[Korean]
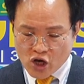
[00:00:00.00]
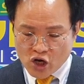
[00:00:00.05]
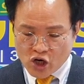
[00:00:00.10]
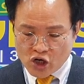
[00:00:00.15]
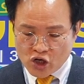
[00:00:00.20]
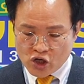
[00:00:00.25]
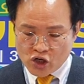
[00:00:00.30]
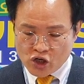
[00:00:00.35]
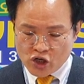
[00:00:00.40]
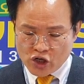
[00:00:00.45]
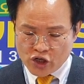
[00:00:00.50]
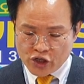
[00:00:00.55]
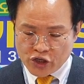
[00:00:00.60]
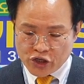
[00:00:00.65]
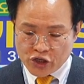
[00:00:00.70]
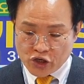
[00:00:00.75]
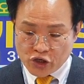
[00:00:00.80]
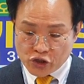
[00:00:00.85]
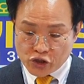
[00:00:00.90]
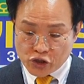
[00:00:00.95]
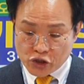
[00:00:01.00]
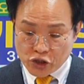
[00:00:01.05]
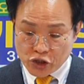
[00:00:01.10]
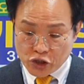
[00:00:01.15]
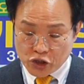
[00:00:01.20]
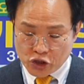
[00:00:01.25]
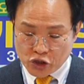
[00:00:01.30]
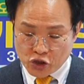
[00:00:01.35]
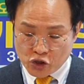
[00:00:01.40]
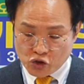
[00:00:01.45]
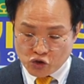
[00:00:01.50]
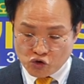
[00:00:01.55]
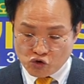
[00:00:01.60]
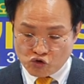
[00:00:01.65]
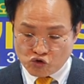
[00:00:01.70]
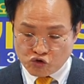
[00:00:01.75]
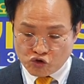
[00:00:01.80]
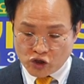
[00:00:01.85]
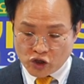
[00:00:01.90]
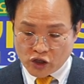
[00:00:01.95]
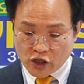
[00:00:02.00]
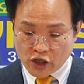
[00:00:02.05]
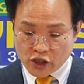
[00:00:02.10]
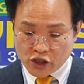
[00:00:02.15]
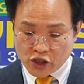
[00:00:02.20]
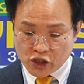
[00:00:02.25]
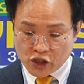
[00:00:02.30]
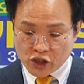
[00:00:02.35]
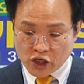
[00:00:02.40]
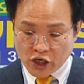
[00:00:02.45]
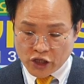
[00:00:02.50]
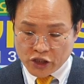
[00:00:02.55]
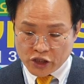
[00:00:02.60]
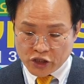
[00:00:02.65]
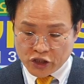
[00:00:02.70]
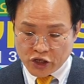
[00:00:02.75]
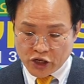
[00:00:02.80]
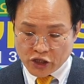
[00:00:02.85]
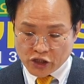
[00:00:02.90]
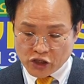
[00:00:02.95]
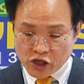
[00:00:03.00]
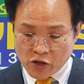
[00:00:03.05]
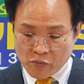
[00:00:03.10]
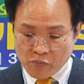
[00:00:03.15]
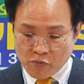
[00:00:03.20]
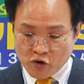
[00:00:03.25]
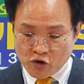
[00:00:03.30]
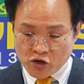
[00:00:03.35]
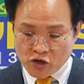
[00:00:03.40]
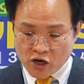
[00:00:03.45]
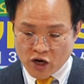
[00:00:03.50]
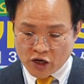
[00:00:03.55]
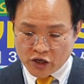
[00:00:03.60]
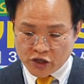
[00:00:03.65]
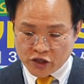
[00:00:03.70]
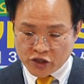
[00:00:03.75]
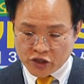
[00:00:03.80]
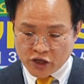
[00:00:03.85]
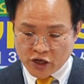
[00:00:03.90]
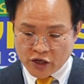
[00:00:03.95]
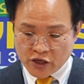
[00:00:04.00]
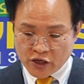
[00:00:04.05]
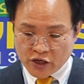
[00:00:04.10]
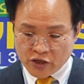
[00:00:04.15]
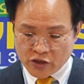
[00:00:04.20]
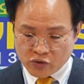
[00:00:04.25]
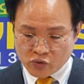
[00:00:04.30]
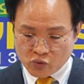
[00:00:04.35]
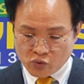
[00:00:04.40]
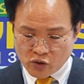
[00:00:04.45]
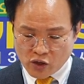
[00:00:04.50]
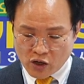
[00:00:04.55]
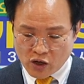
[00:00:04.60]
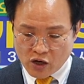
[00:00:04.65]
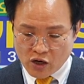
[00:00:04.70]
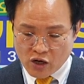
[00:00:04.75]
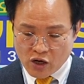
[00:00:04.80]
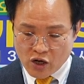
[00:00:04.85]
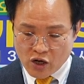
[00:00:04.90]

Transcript: 그를 이겼으니 그들은 죽기까지 자기들의 생명을 아끼지 아니하였도다.